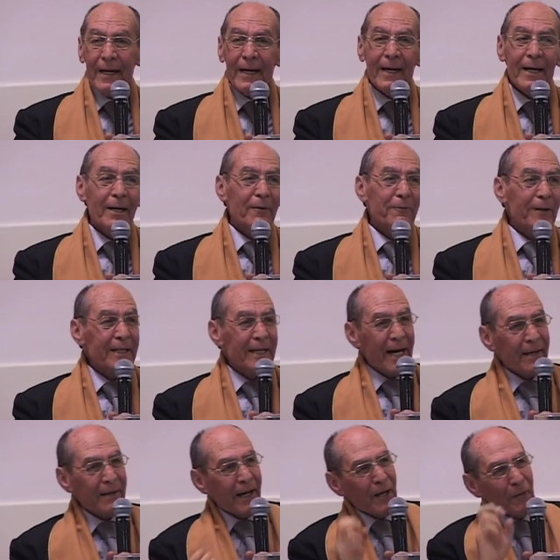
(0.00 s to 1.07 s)
في
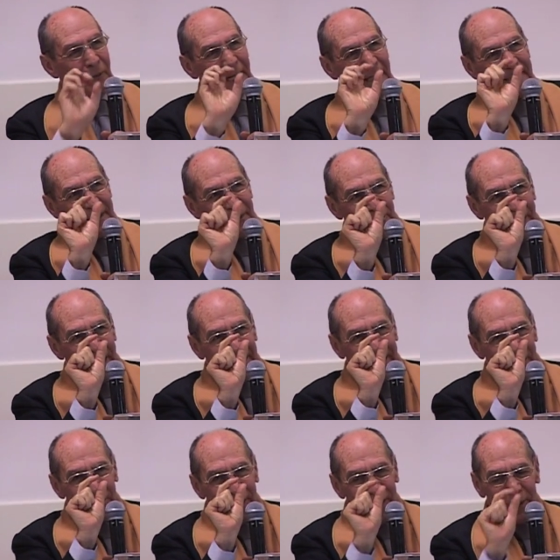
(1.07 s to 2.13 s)
الافلام ولاقي
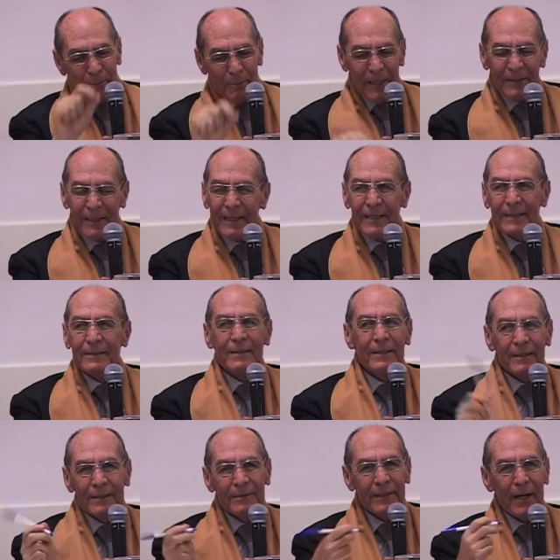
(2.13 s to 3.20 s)
فيديو ولا كذا
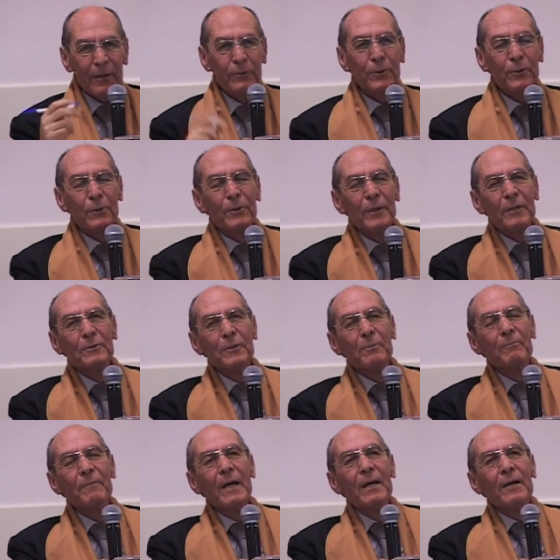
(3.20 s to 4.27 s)
قليل لوخا
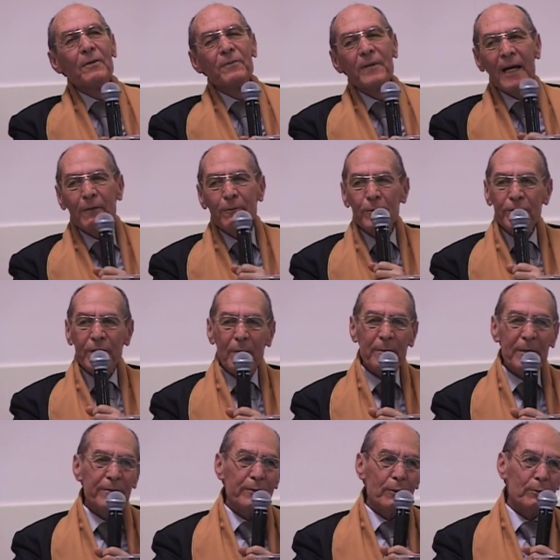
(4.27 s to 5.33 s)
الشباب شويه
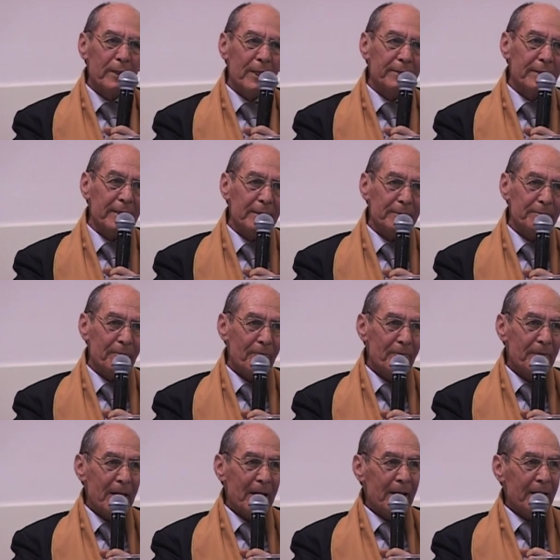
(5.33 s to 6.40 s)
كي كي
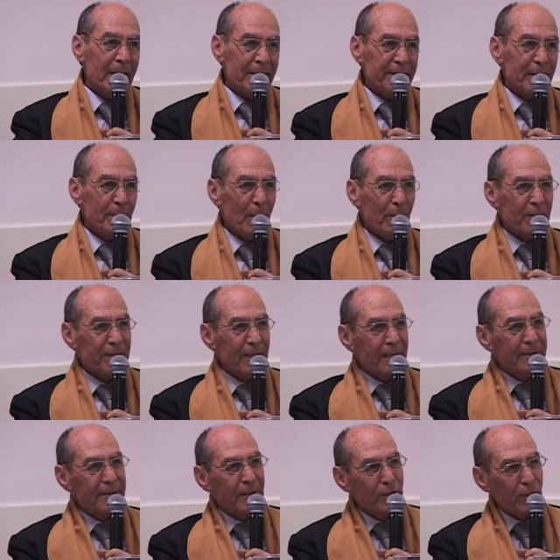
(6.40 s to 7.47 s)
فيسبوك كي تويتر
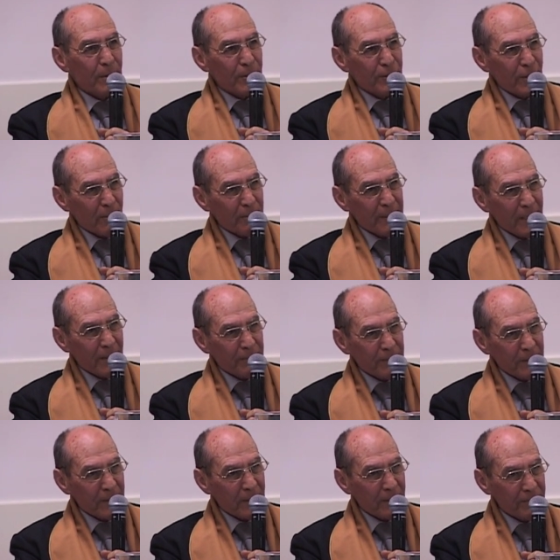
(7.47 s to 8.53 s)
كي كذا خدم شي
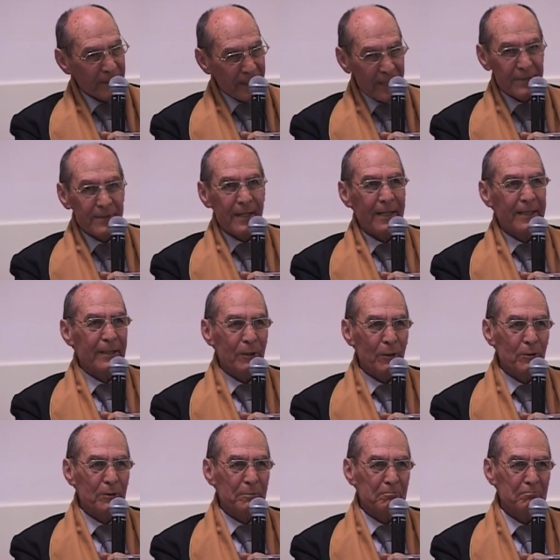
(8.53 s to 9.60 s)
حاجه صبرا
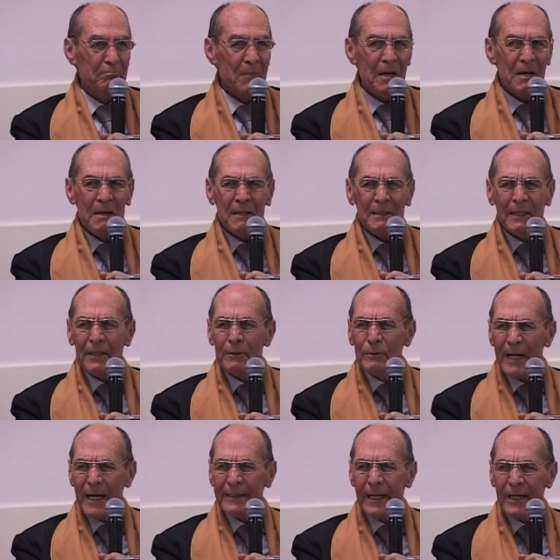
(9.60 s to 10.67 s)
من هنا عبد
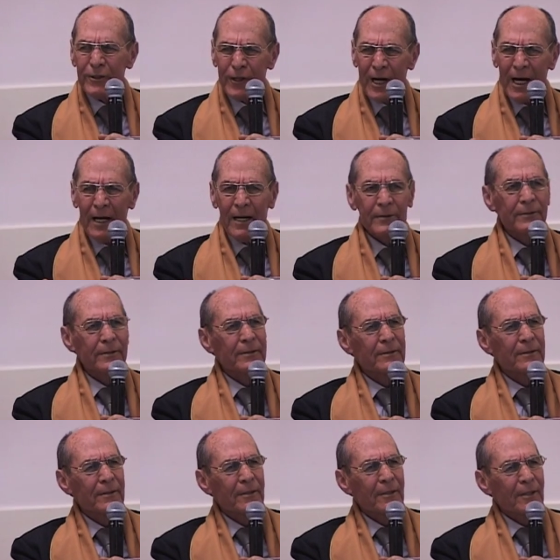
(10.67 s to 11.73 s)
الكريم ولكن غير كافي
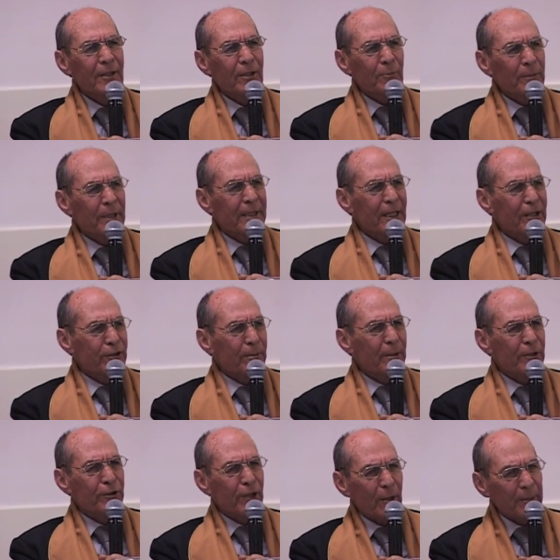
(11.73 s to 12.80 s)
لان عبد
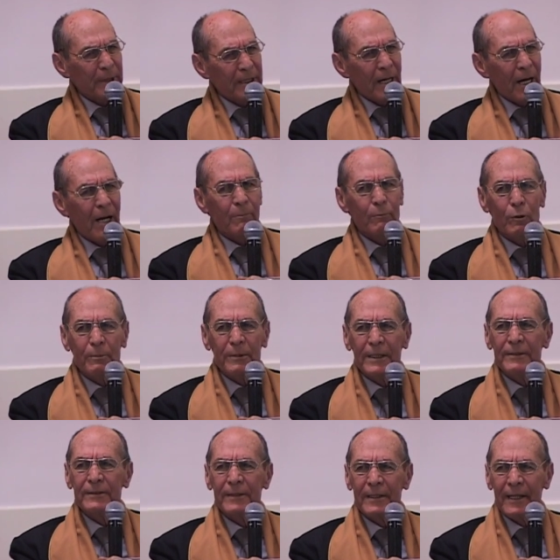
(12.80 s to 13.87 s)
الكريم ما قاكم غير
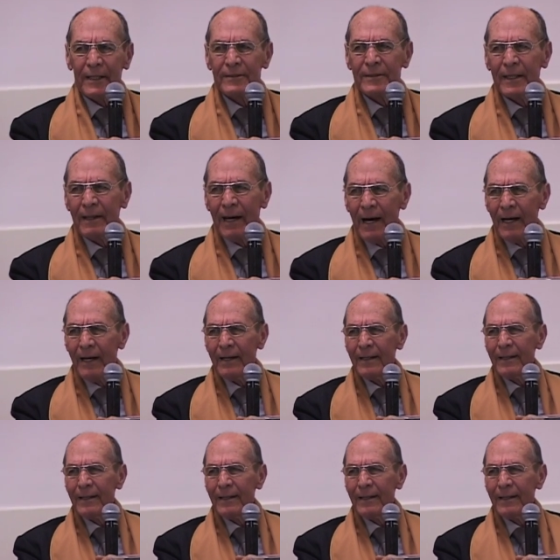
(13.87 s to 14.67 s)
كافي ني